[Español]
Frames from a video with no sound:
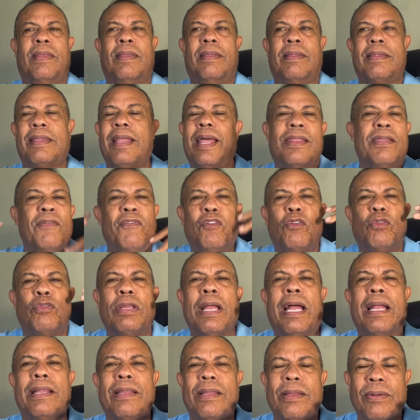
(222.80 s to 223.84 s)
está
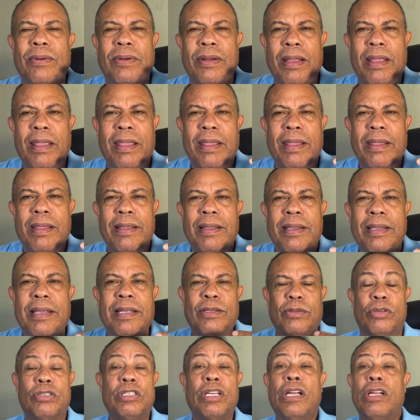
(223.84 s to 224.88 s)
disfrutando y
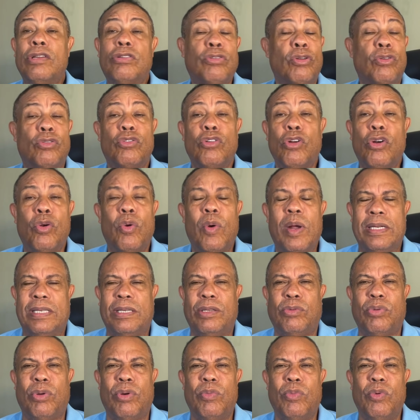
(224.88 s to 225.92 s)
entonces eso no lo
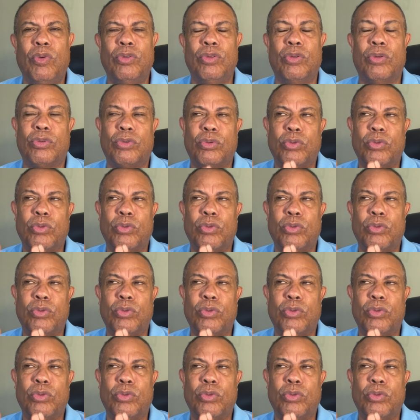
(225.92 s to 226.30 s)
hace todo el mundo.